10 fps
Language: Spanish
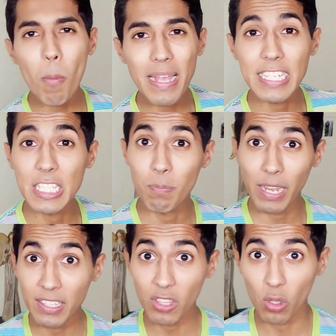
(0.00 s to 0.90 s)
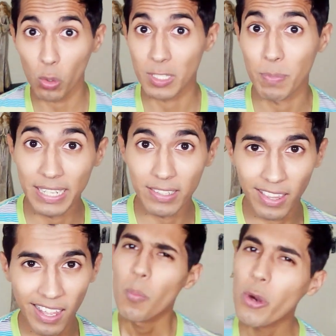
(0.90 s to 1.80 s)
más espléndido o
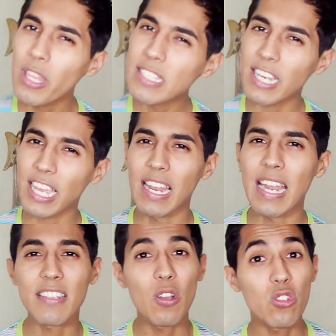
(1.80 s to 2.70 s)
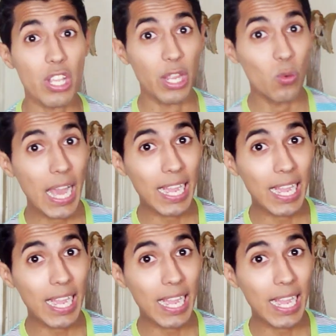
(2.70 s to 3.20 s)
espléndida, puedes regalárselos en una